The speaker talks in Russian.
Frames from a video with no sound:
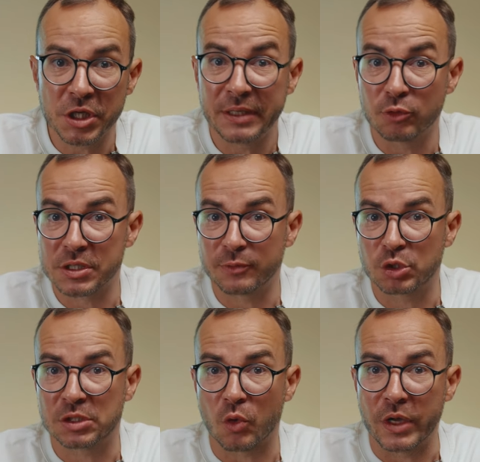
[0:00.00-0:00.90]
его
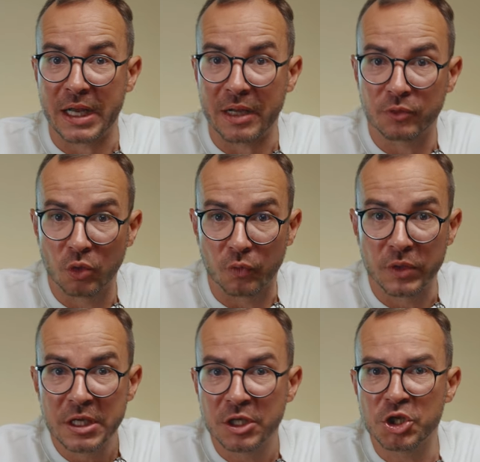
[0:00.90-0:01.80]
зовут Трой Кравнов,
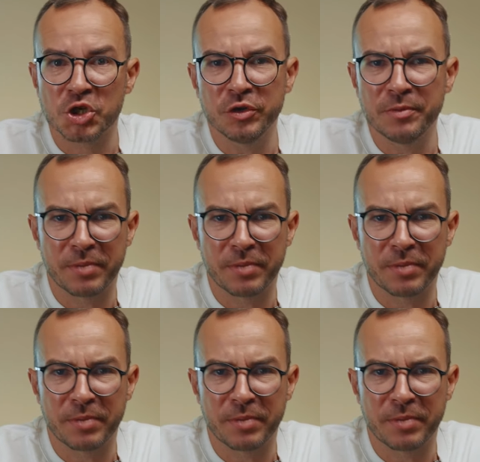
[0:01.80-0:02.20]
еще не